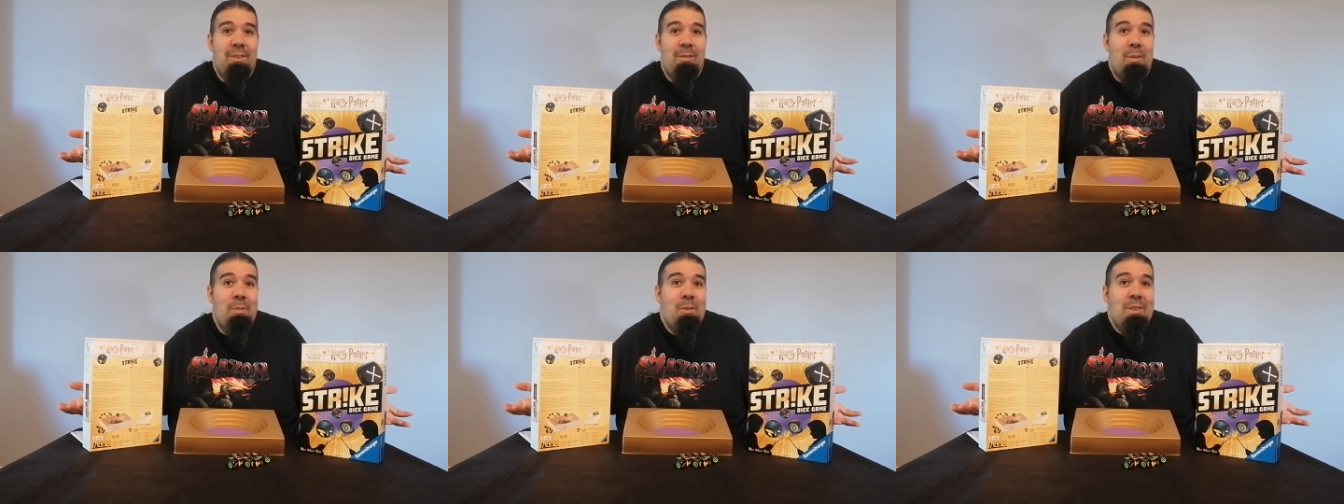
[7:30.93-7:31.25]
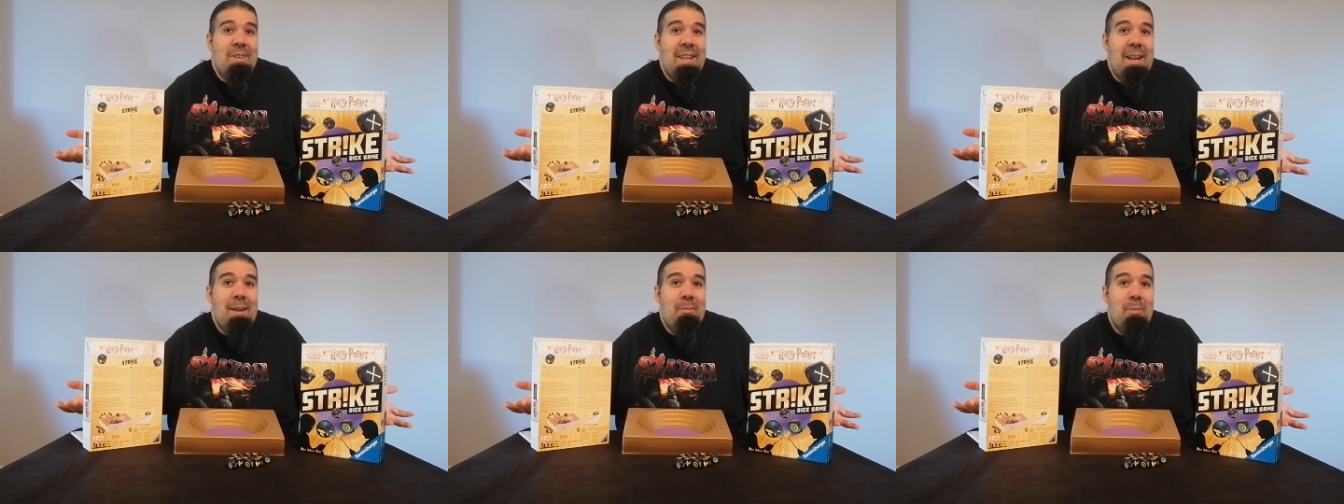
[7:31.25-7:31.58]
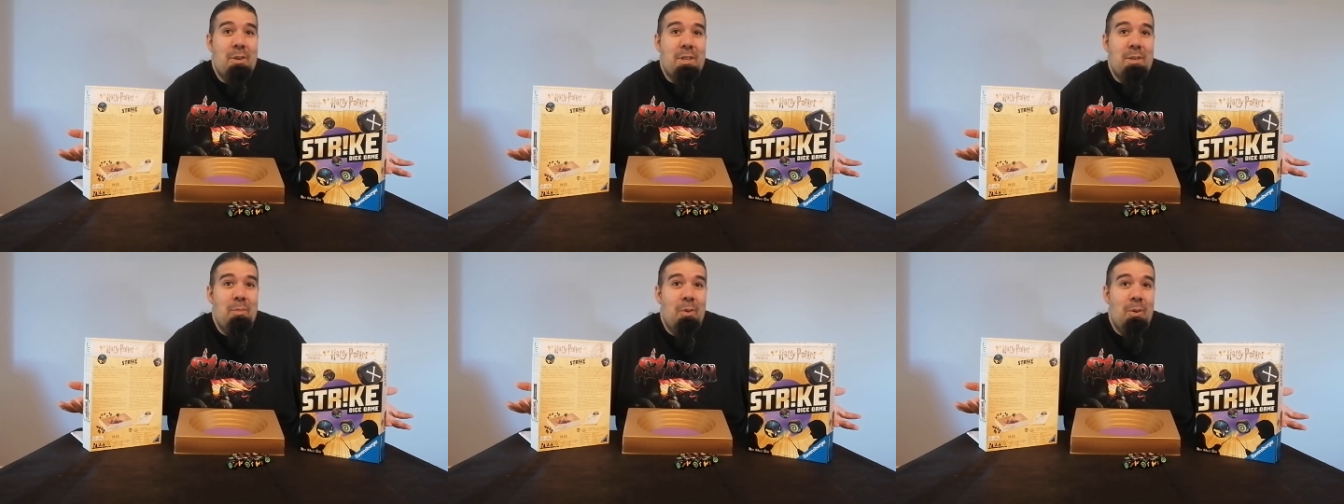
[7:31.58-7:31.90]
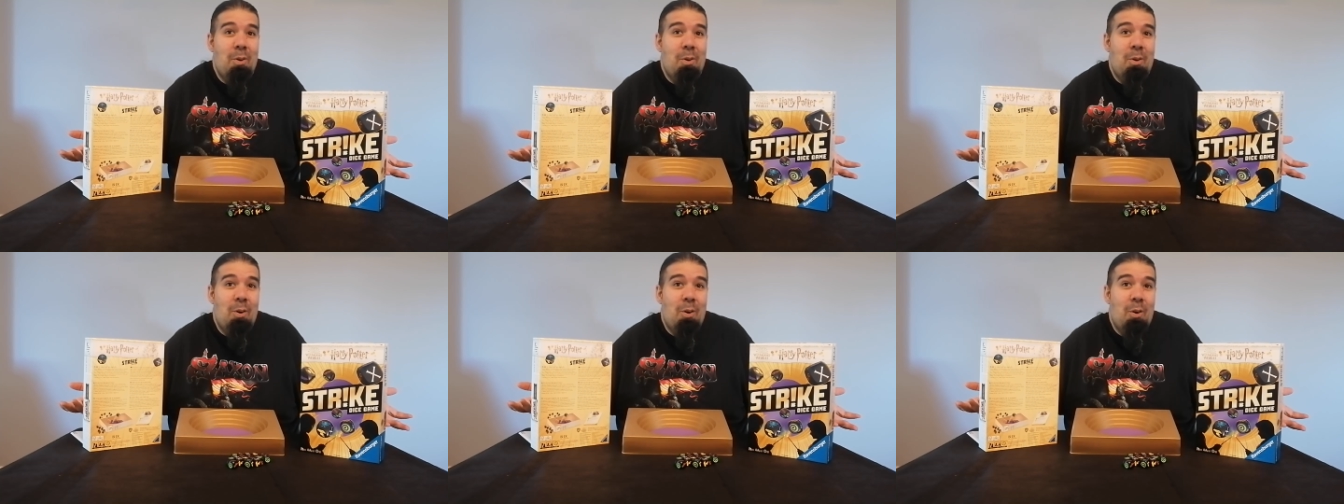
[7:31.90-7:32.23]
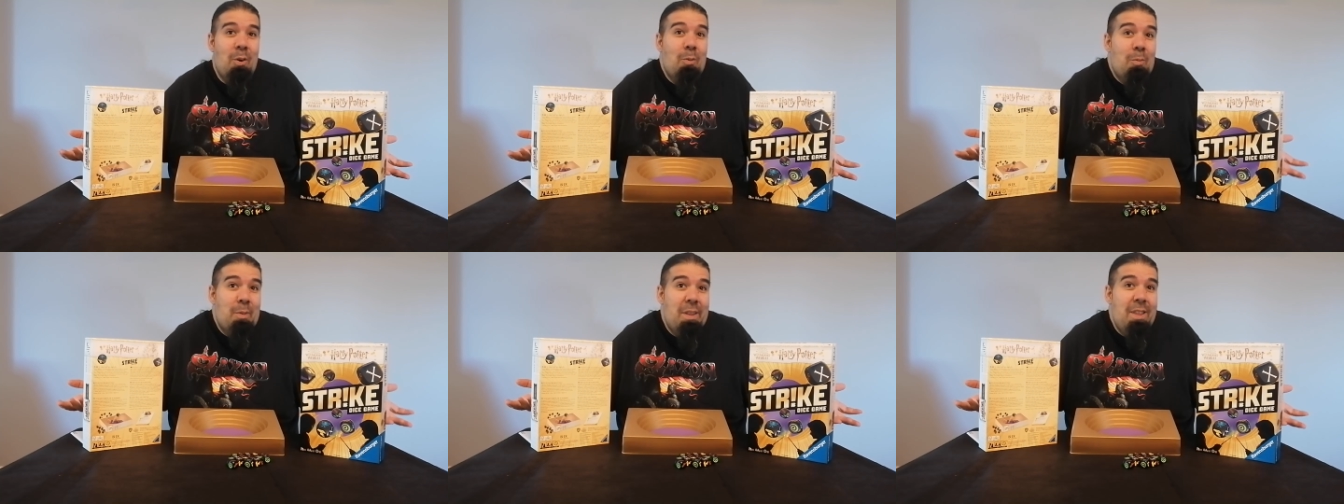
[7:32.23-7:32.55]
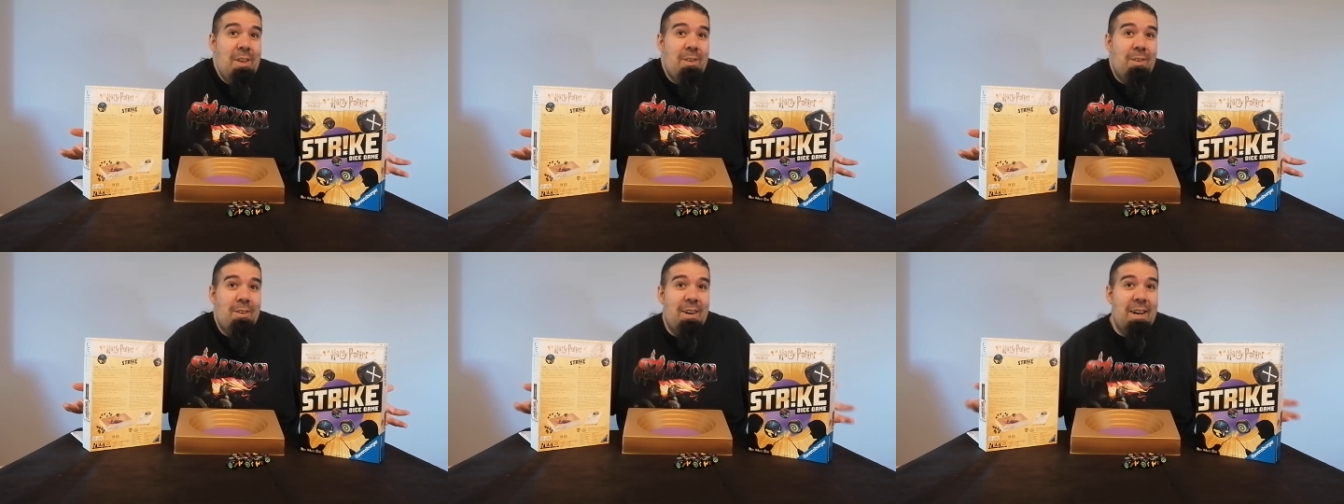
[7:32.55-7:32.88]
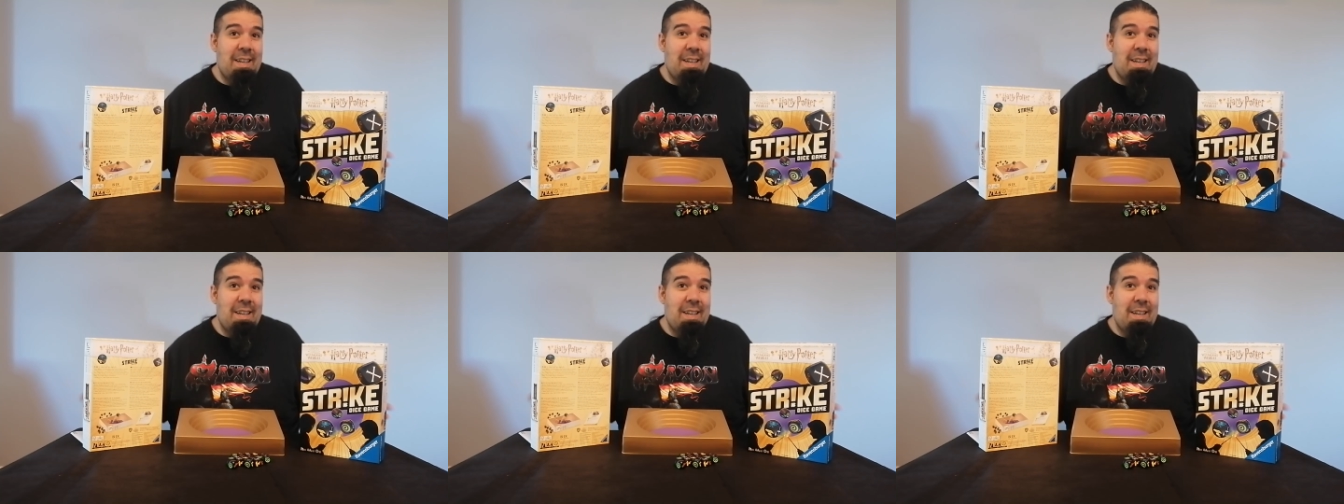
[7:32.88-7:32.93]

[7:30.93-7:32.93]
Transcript: nos vemos en el próximo vídeo.